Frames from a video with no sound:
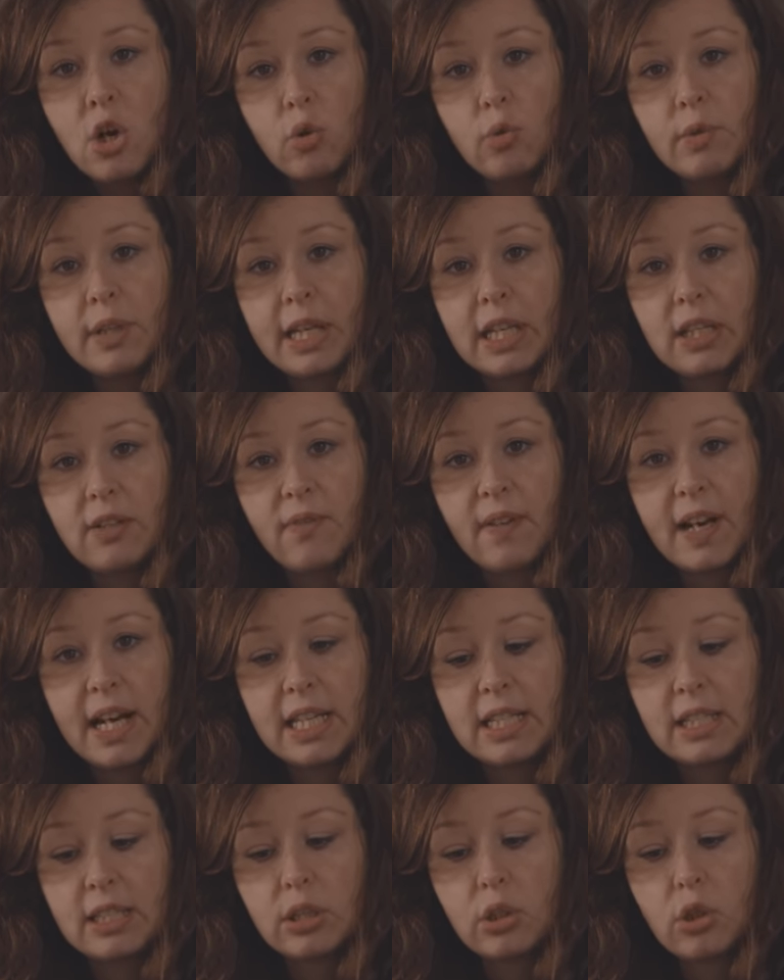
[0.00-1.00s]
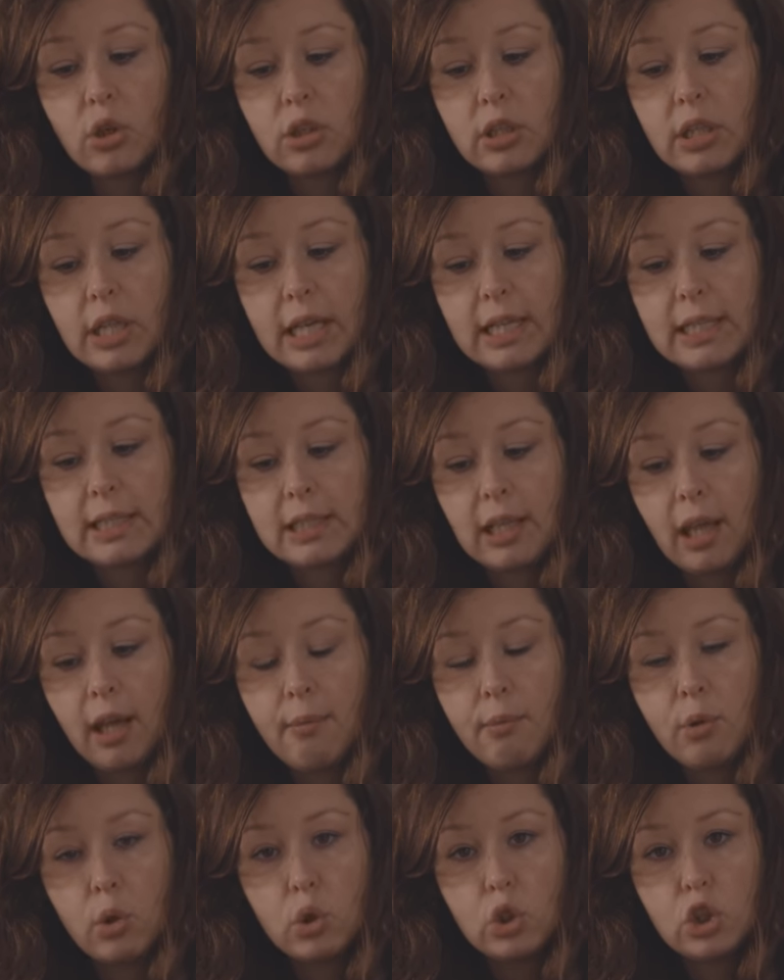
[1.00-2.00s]
oder ich weiß, es könnte
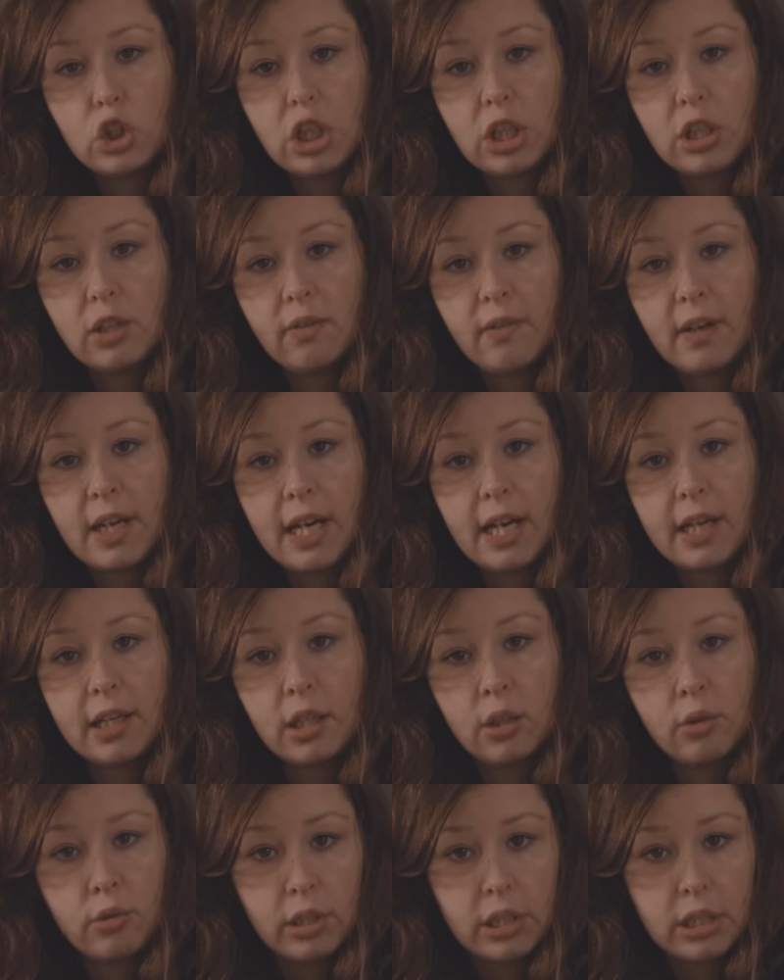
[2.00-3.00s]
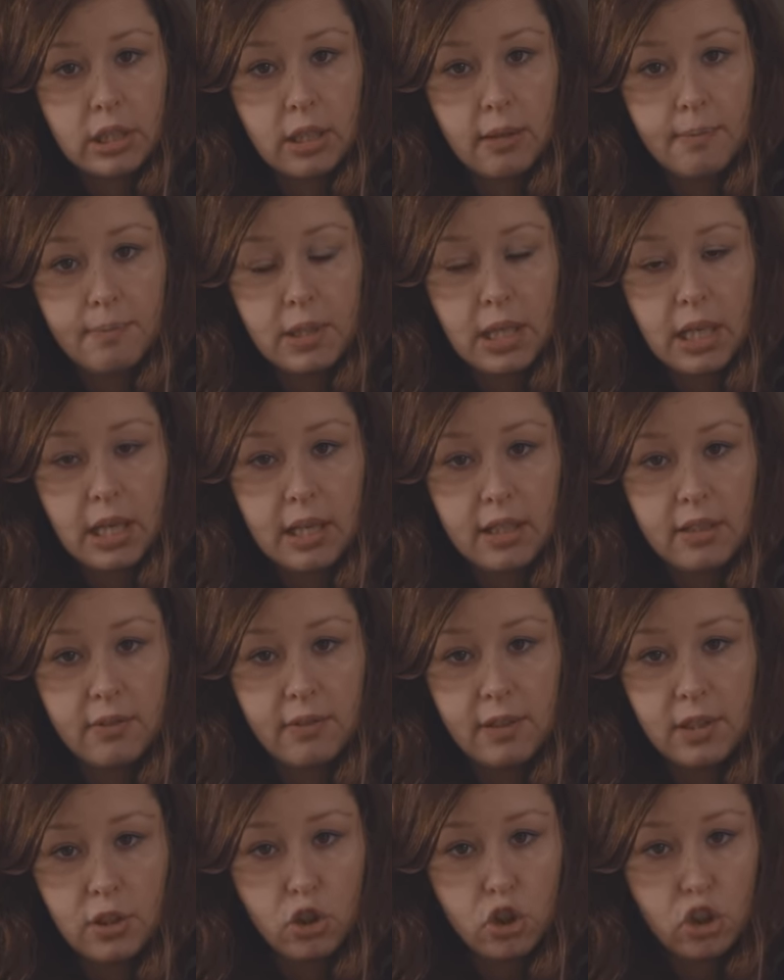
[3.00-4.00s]
extrem rutschig werden oder es gibt krass
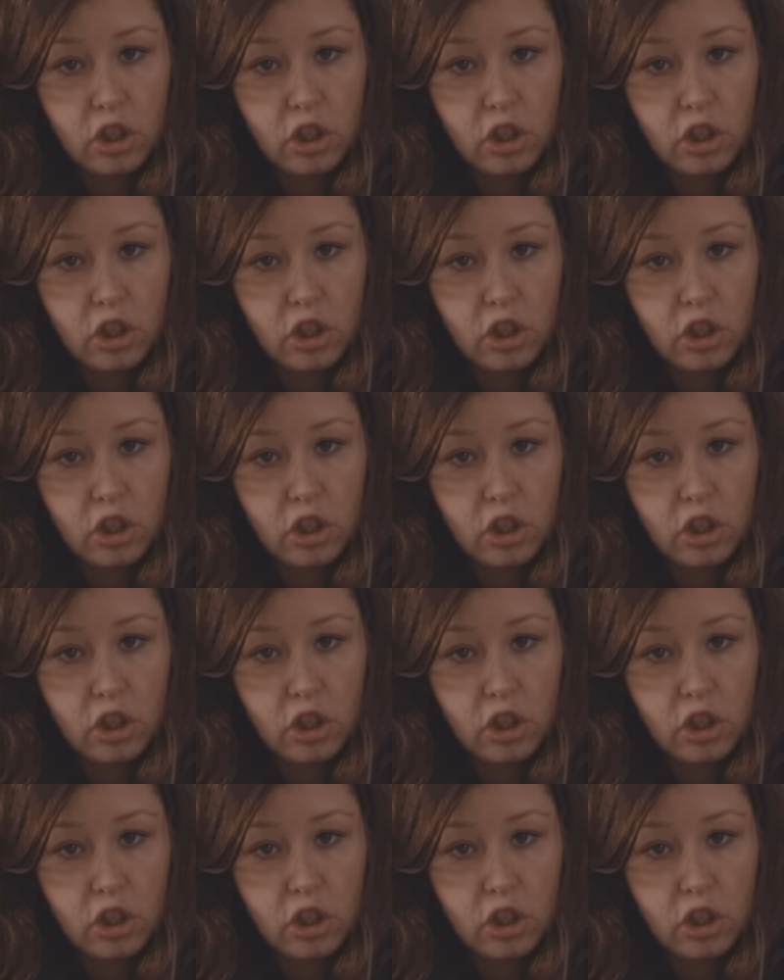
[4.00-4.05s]
viele